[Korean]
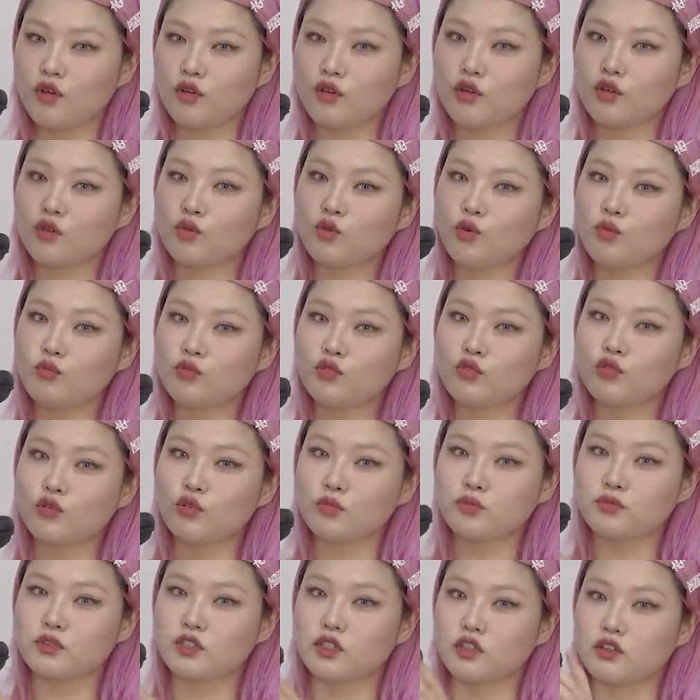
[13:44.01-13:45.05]
이게 너무
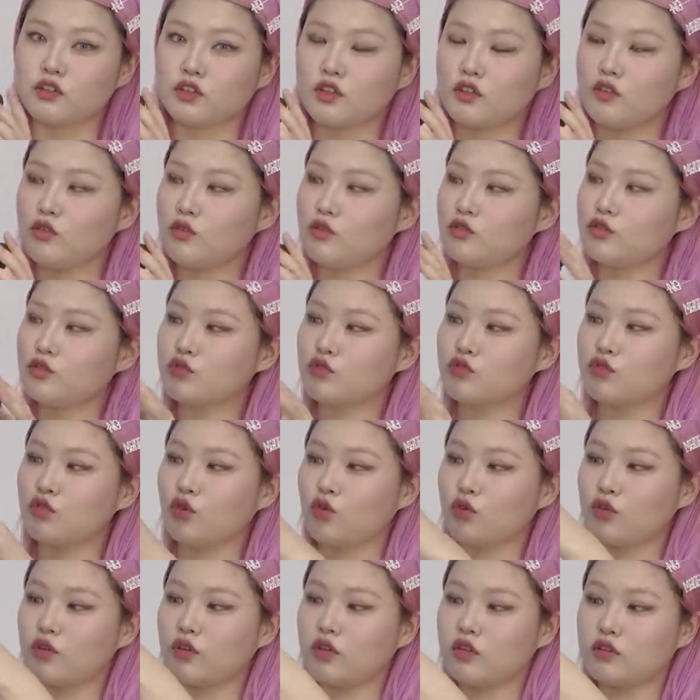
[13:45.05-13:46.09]
귀엽지 않나요? 그리고
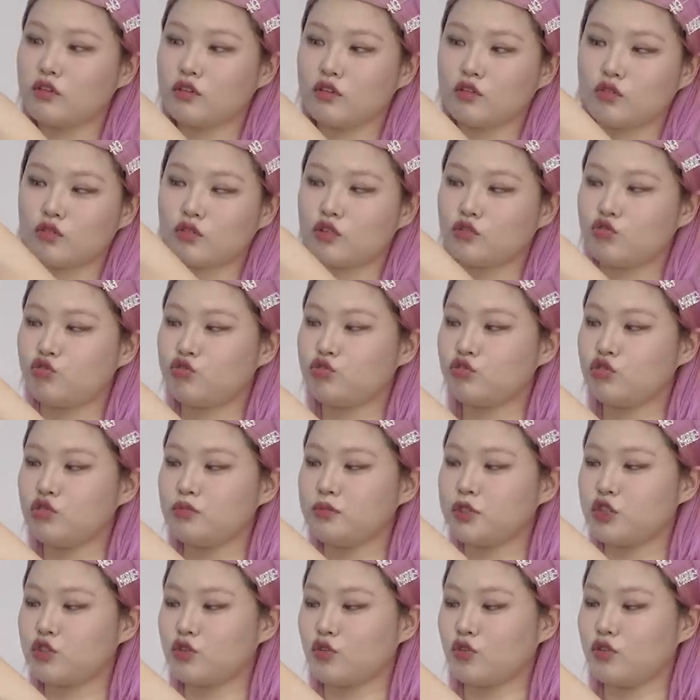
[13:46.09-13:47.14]
여기에는 이렇게
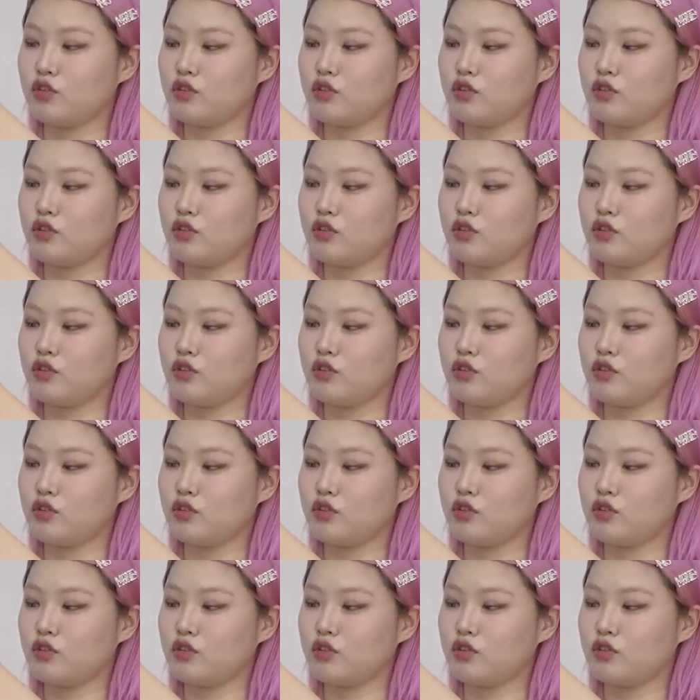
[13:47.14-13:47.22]
주름이 져